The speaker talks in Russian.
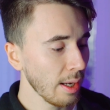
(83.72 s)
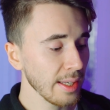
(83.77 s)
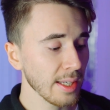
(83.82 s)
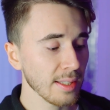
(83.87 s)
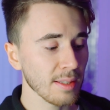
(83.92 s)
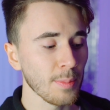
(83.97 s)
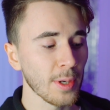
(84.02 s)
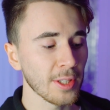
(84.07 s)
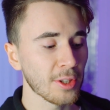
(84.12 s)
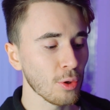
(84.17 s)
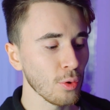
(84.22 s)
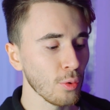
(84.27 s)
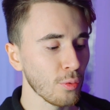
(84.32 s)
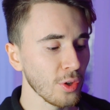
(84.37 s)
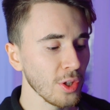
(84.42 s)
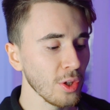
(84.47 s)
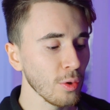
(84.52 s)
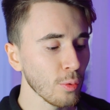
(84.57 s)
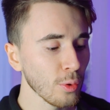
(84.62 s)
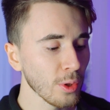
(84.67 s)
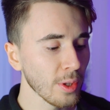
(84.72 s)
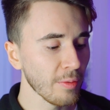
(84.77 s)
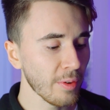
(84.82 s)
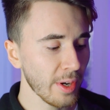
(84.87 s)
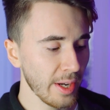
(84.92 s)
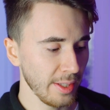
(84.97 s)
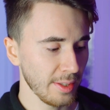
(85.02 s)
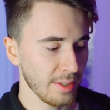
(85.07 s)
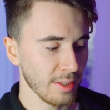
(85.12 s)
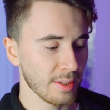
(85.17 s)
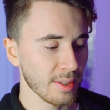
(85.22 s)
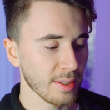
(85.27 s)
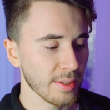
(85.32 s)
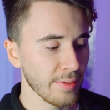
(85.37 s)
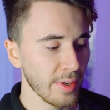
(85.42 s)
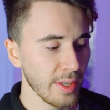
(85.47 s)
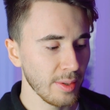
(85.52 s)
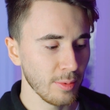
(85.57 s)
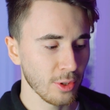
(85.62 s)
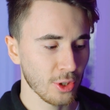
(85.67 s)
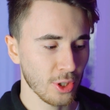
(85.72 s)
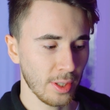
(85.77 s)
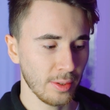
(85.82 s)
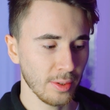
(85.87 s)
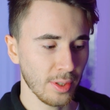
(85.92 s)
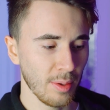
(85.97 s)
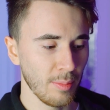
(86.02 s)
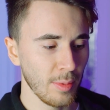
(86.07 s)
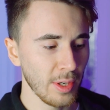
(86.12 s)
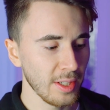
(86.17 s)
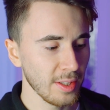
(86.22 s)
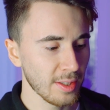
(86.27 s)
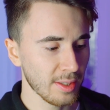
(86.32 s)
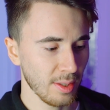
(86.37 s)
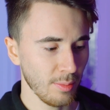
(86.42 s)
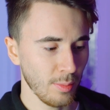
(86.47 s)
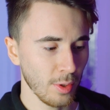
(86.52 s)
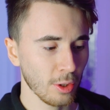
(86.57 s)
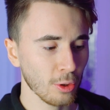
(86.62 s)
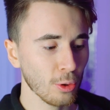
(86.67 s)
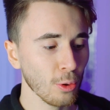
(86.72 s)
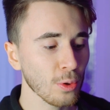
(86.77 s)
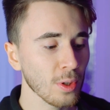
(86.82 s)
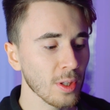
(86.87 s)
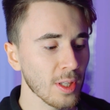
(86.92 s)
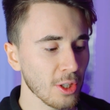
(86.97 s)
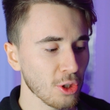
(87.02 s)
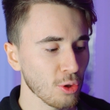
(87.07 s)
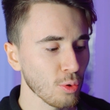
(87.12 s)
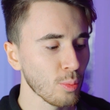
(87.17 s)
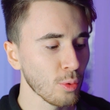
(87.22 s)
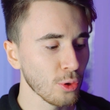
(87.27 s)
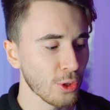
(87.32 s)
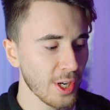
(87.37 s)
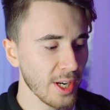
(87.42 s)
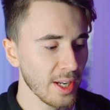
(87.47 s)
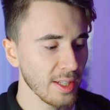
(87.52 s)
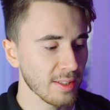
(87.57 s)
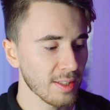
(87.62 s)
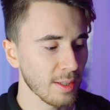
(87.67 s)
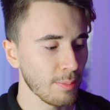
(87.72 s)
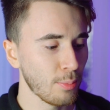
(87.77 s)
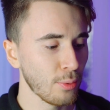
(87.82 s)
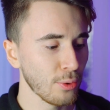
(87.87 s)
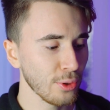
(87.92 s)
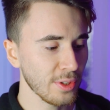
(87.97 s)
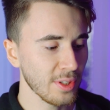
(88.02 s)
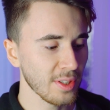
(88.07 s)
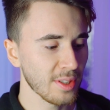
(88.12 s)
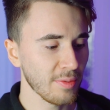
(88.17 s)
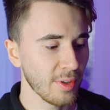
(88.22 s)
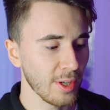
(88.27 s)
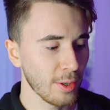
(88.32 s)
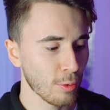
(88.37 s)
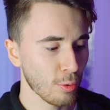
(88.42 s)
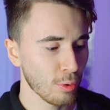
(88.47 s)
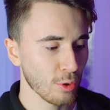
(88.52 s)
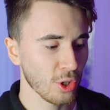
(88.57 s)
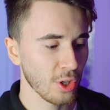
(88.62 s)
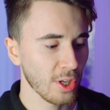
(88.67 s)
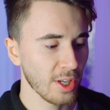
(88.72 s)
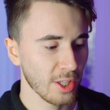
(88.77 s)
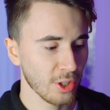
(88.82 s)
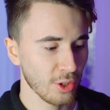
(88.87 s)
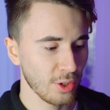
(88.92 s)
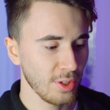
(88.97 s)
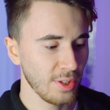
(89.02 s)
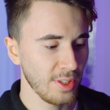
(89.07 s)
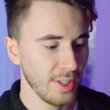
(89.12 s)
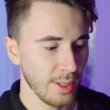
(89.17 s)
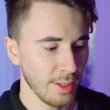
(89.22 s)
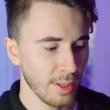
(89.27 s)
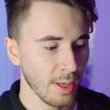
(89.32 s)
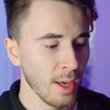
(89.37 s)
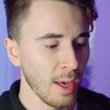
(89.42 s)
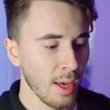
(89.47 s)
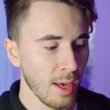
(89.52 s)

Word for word: А я смотрю, вы не унываете со своими жалкими лицами. Кто-то даже умудряется постить свои рожи каждый день.